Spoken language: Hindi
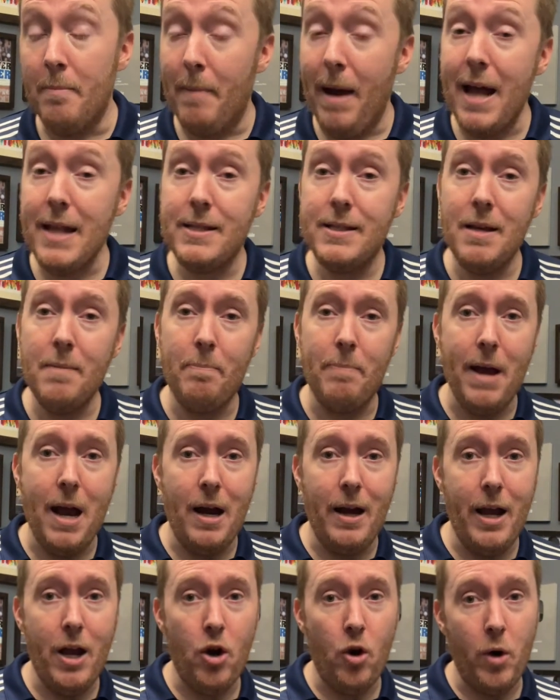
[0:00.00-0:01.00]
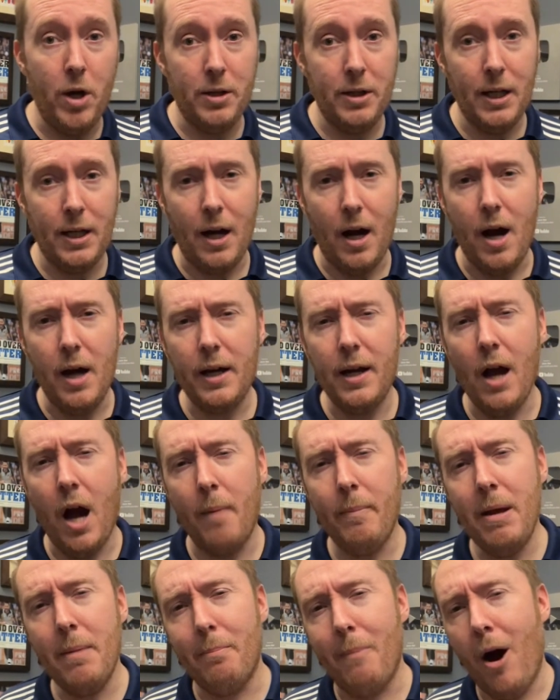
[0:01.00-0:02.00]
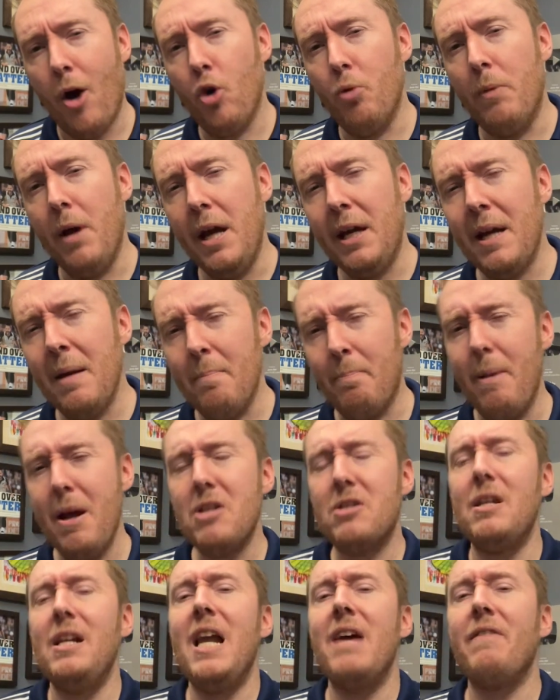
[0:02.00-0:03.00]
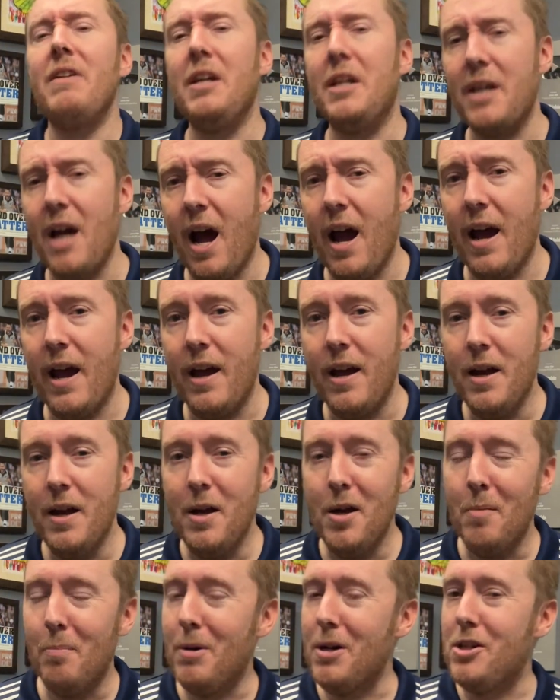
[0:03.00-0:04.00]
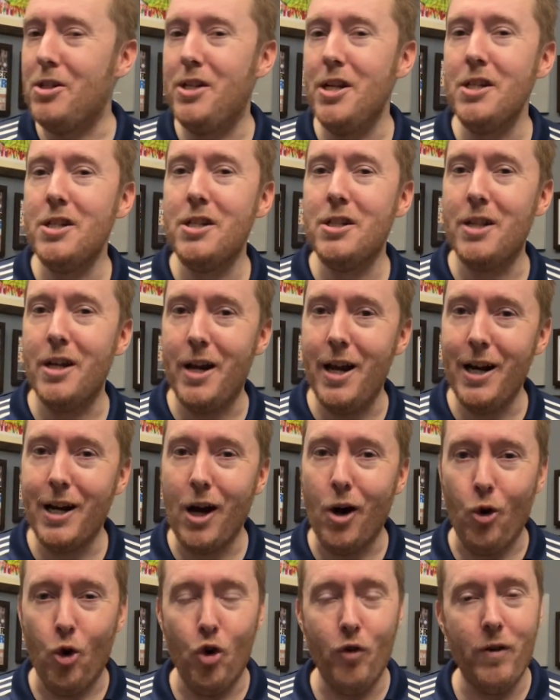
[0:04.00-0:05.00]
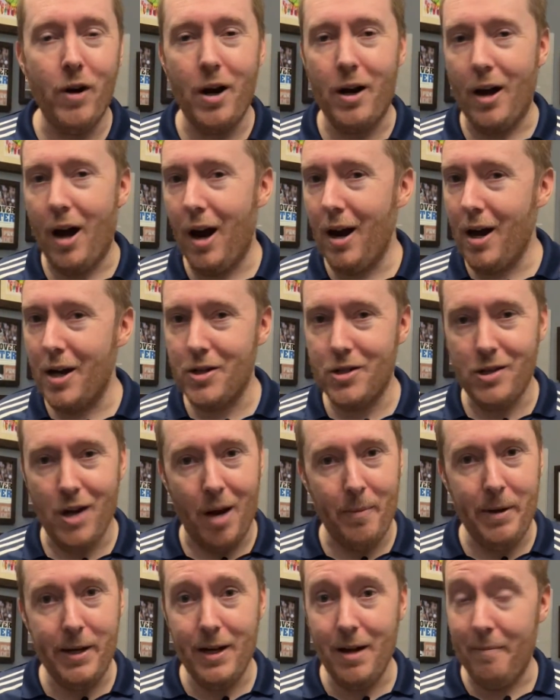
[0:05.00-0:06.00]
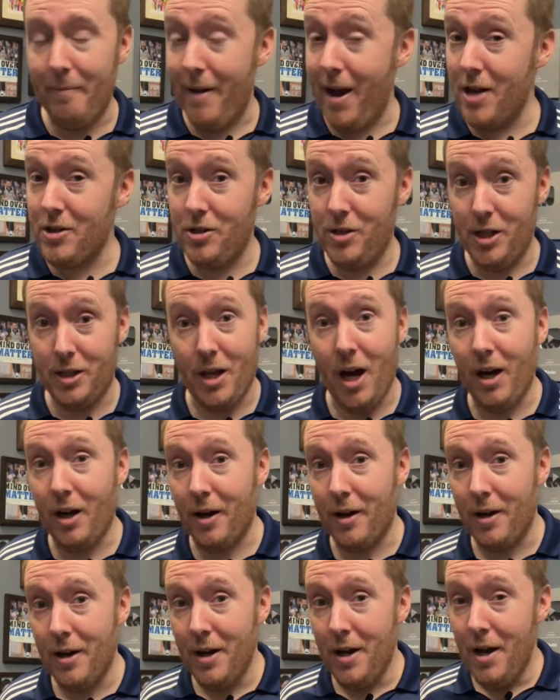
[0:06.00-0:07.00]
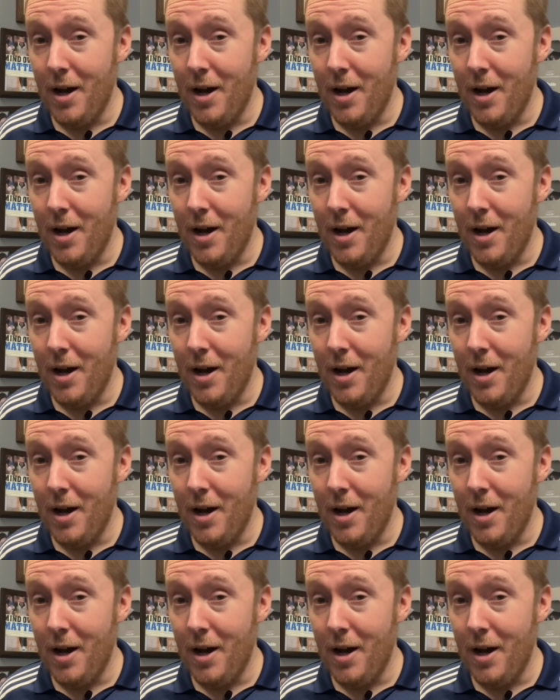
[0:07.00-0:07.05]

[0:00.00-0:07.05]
मैच से पहले रोहित ने कहा कि हमें मालूम है कि बेस्ट इलेवन क्या है पर जिस तरह का ओवर डाला शामी ने मैच जिताकर